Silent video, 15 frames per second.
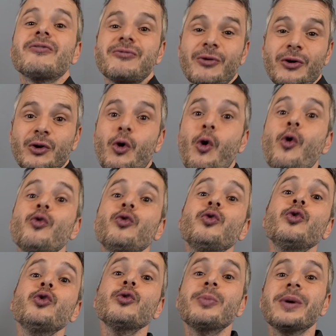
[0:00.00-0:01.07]
von
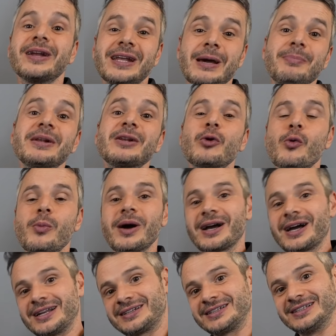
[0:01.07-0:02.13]
über der
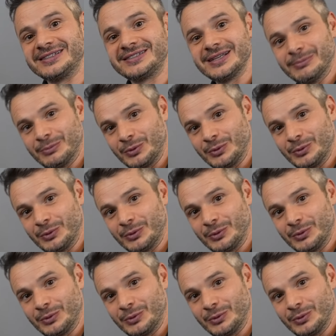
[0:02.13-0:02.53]
Bildoberkante ist hier